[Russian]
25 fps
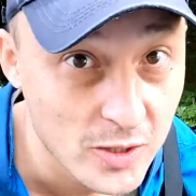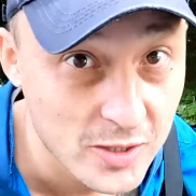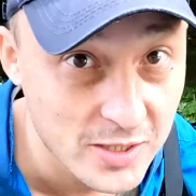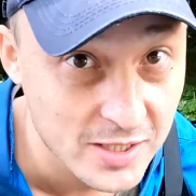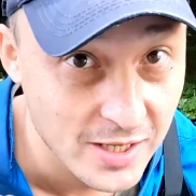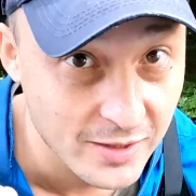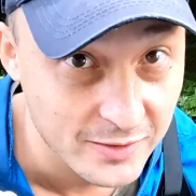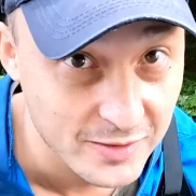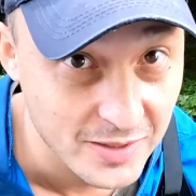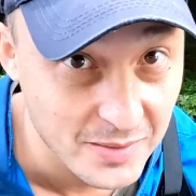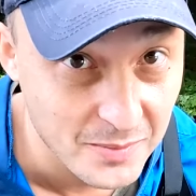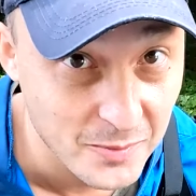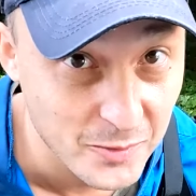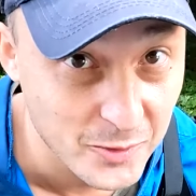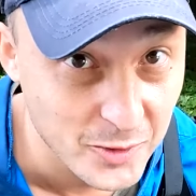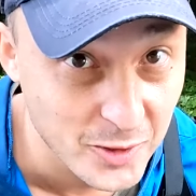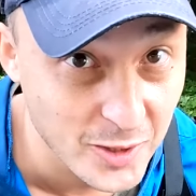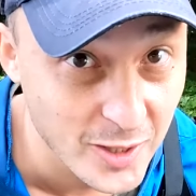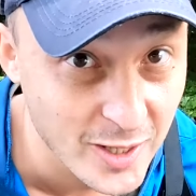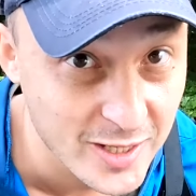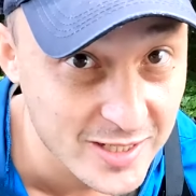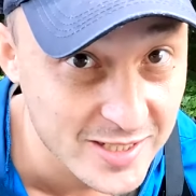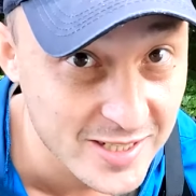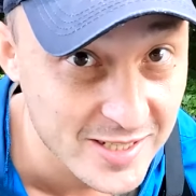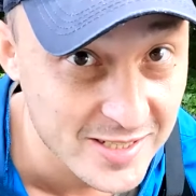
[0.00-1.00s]
Завтра будет
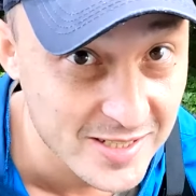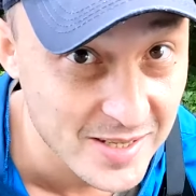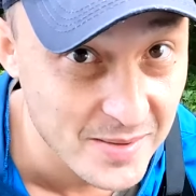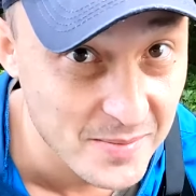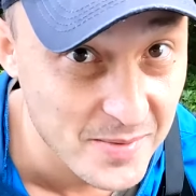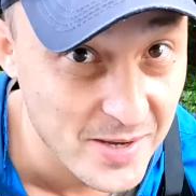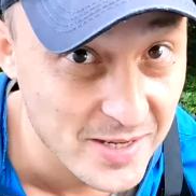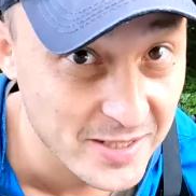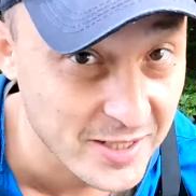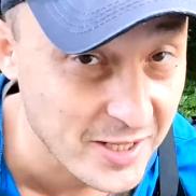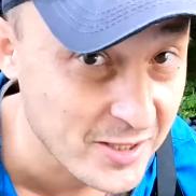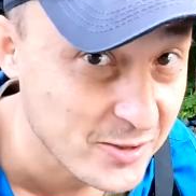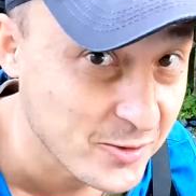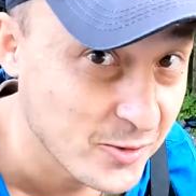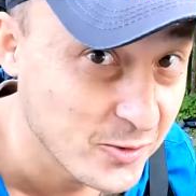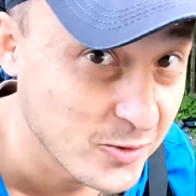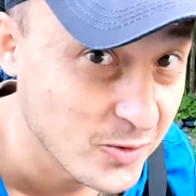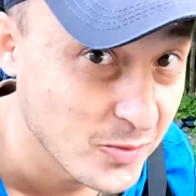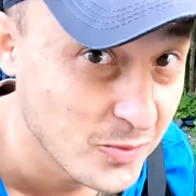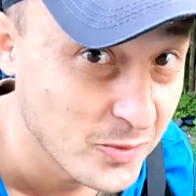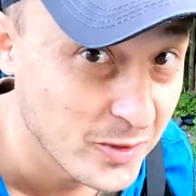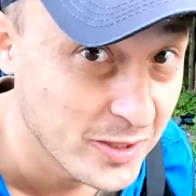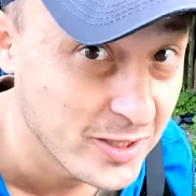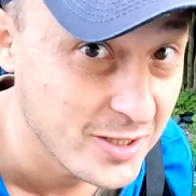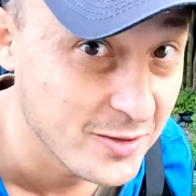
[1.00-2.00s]
классный забег, так что думаю,